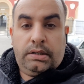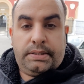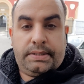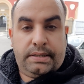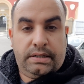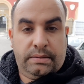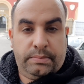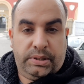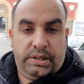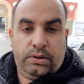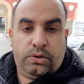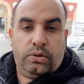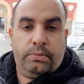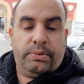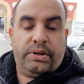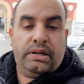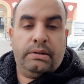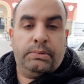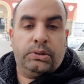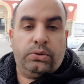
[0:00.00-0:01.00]
السلام عليكم
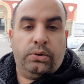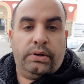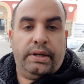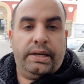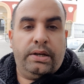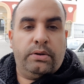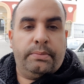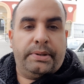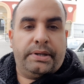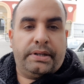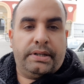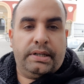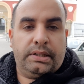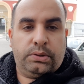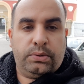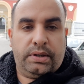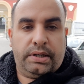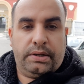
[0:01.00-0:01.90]
ورحمة الله وبركاته